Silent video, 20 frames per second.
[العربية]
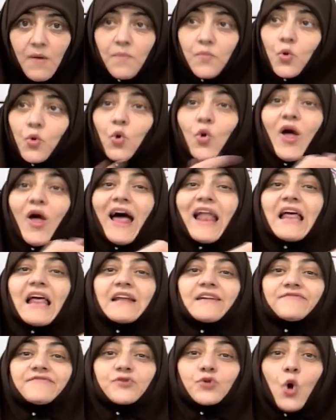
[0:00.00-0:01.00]
بيقولوا
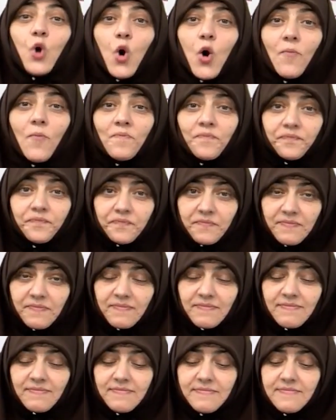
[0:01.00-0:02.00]
على نفسهم
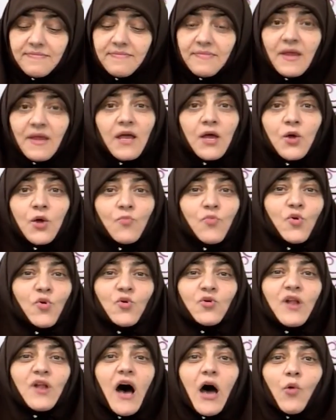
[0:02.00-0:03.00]

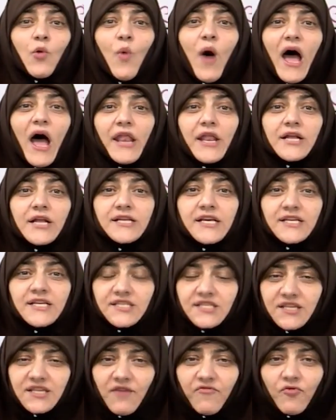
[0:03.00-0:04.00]
بيقولوا ان ارواحنا دي
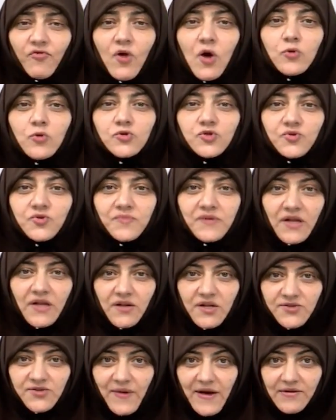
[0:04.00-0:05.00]
استغفر الله جزء من
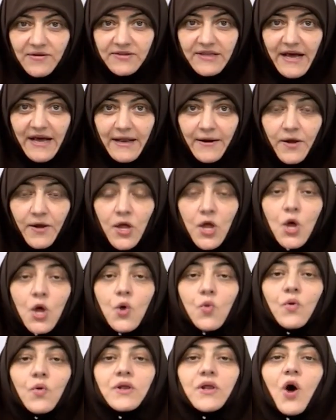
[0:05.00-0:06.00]
الله سبحانه وتعالى
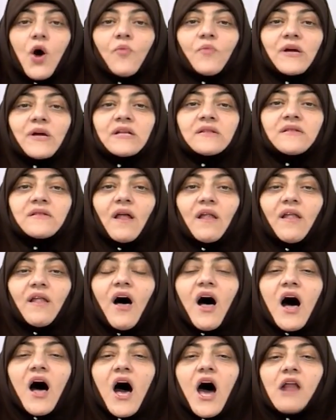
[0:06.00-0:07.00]
وانهم عند
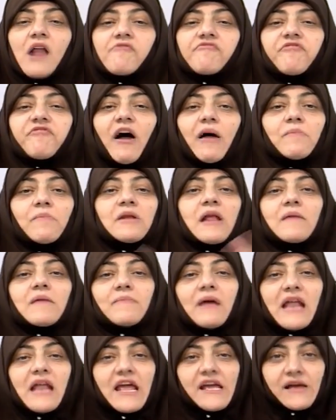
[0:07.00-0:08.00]
الله ارفع من
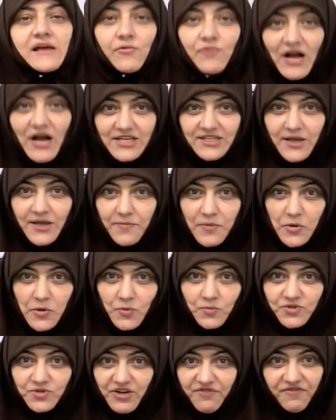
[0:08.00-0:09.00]
الملائكه واحسن
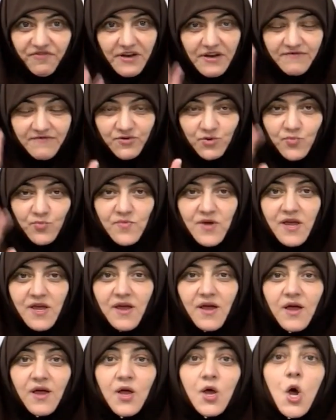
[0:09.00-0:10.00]
منهم شايفين نفسهم
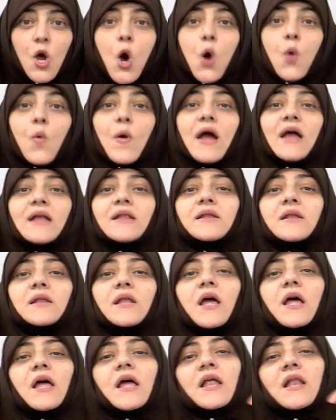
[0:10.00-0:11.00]
ايه
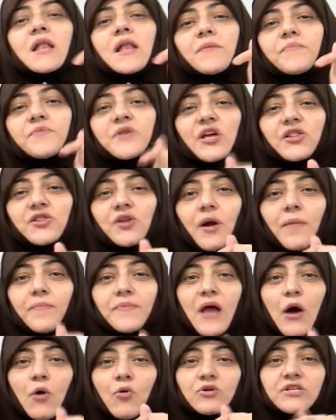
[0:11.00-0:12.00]
وان اللي بيضرب
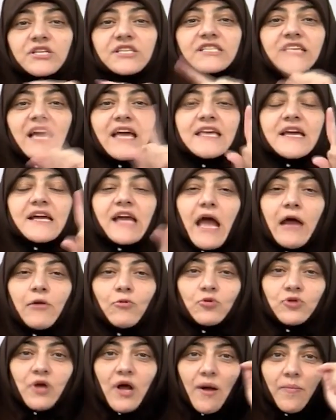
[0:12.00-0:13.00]
يهودي زي
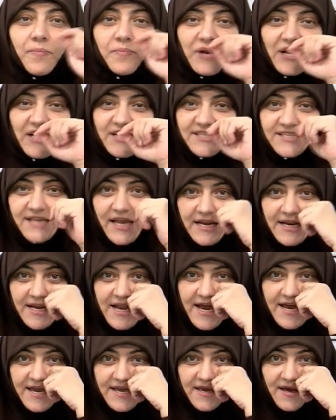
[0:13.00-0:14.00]
كانه ضرب بالعزه
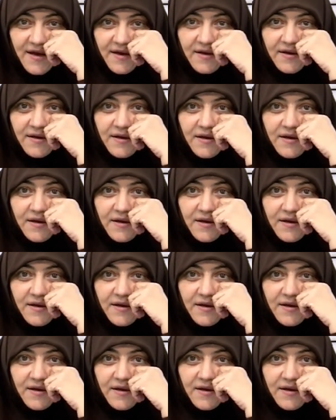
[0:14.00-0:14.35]
الالهيه